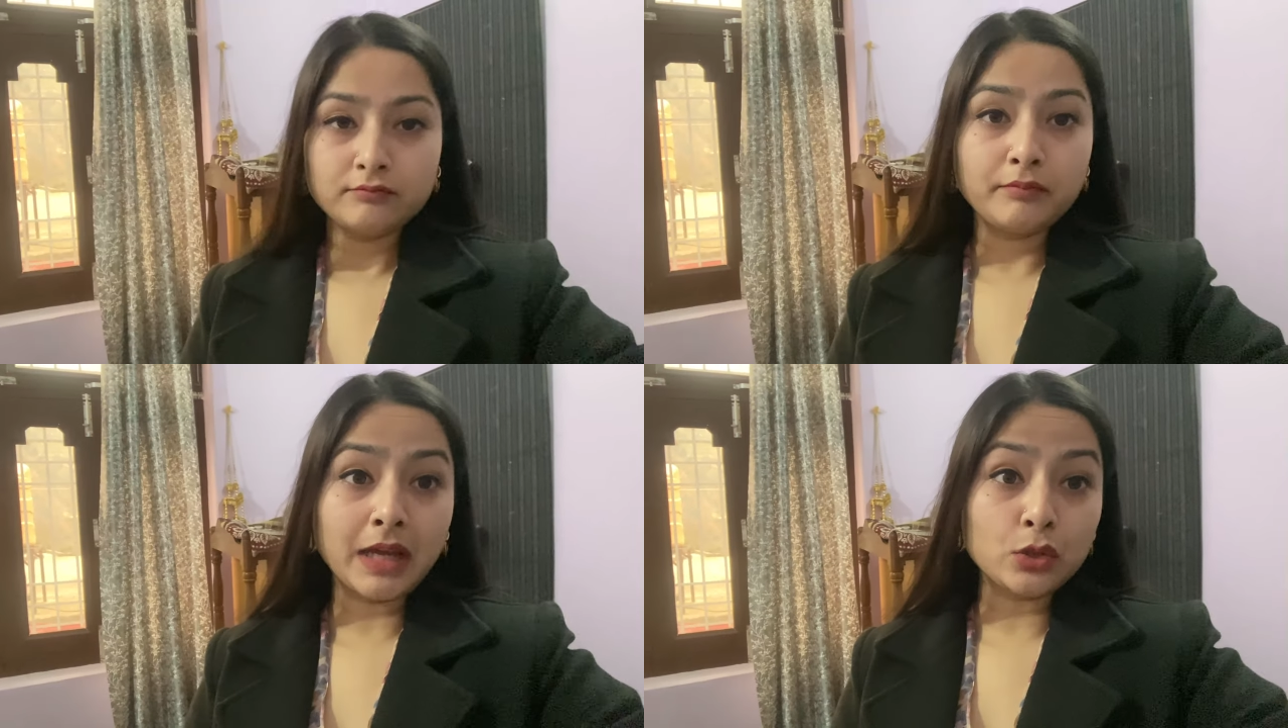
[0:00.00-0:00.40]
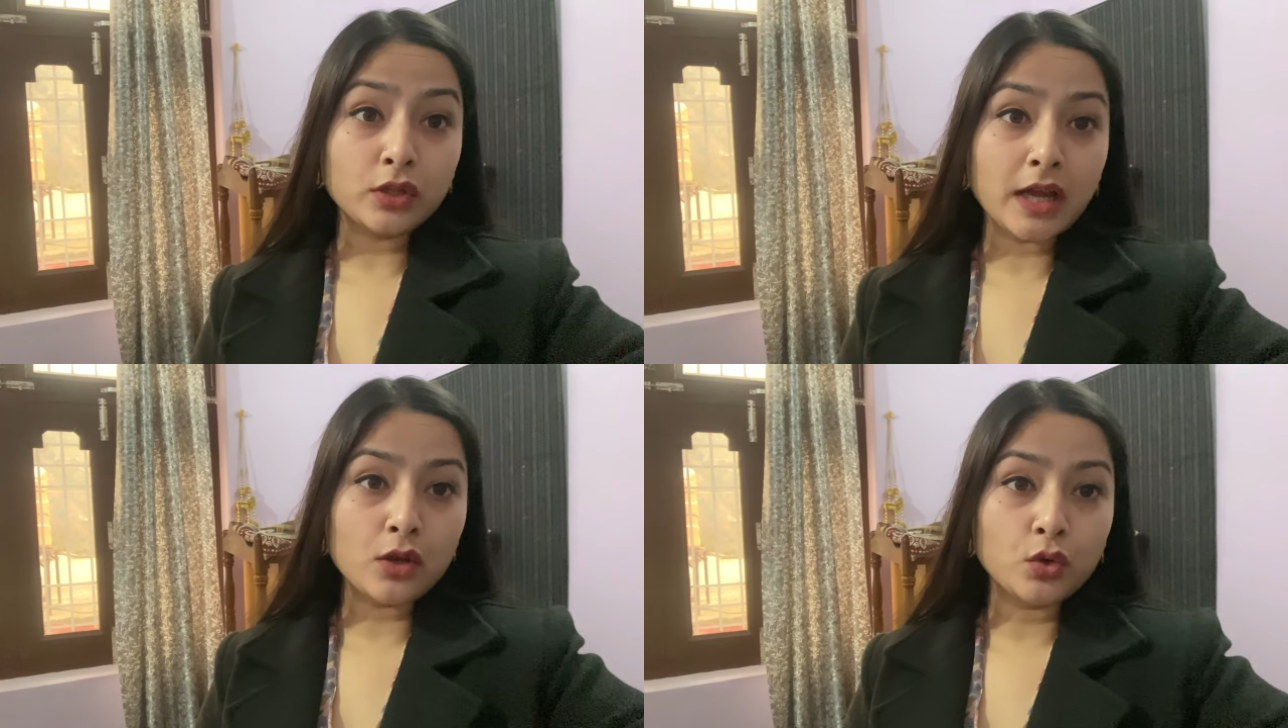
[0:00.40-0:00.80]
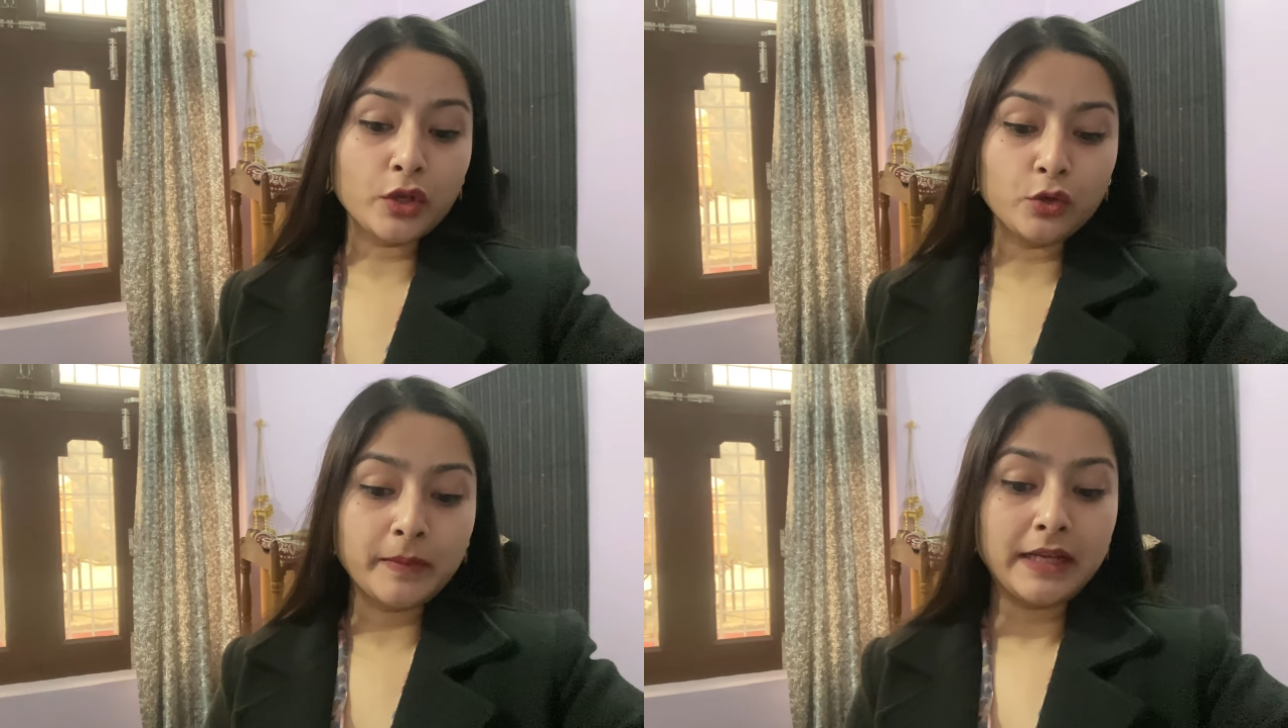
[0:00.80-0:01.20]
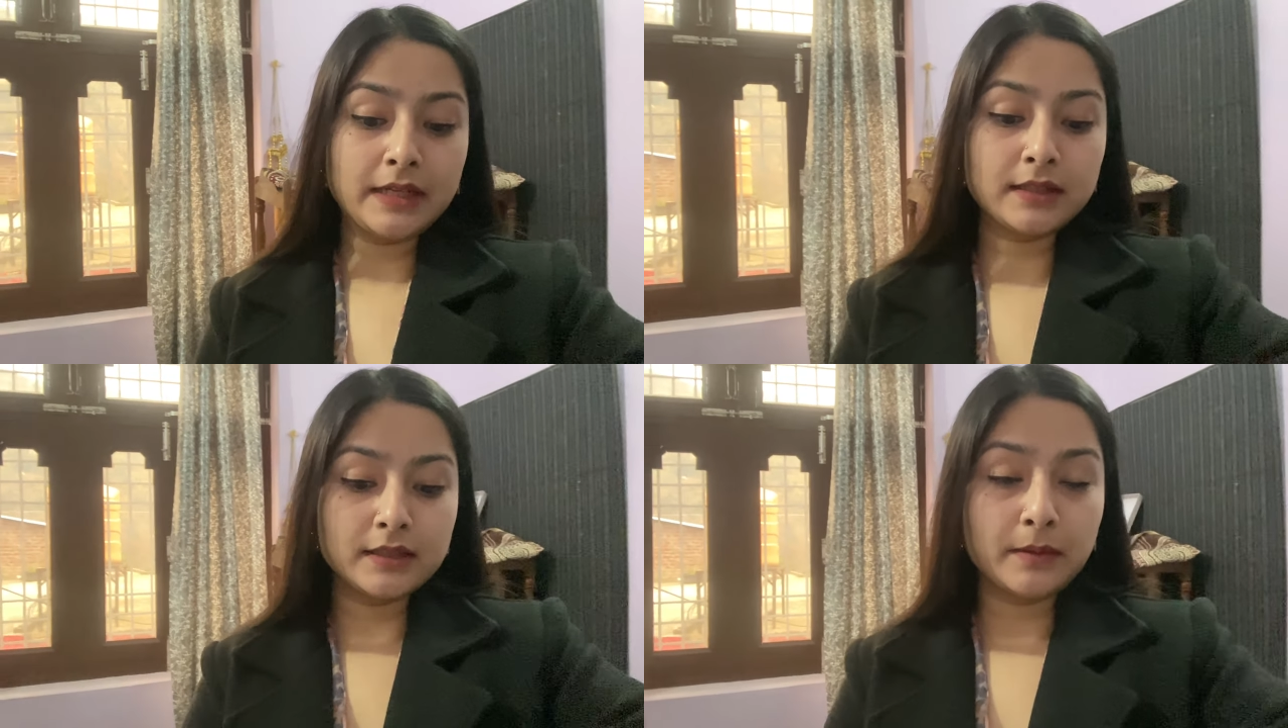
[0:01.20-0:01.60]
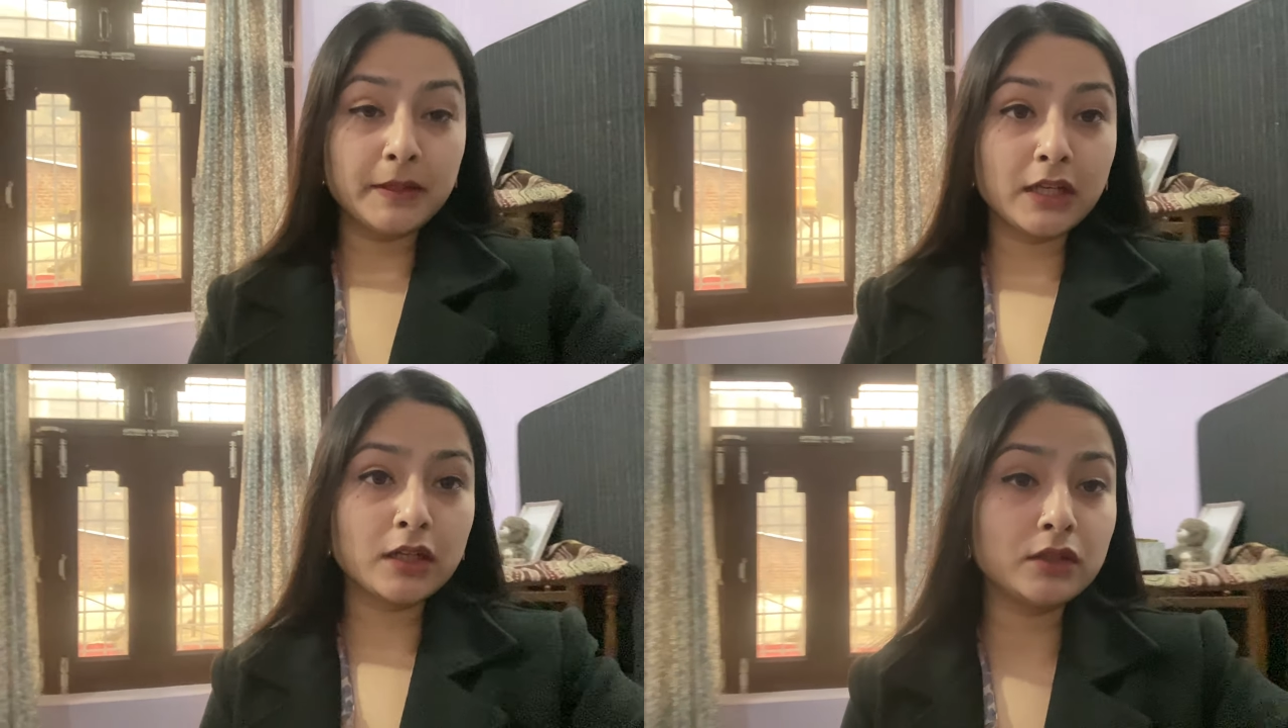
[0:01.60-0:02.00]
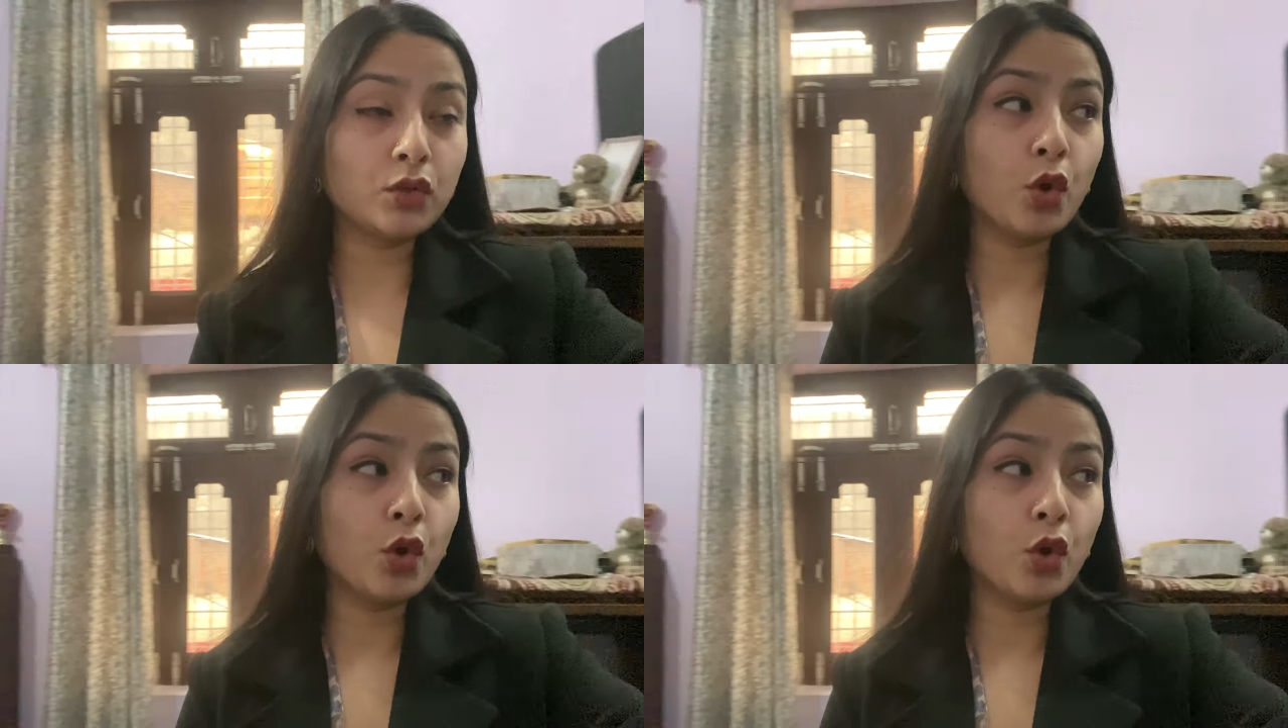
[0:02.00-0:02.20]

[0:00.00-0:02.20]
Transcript: मैं तो तैयार हो गई हूँ बट uh, अभी तक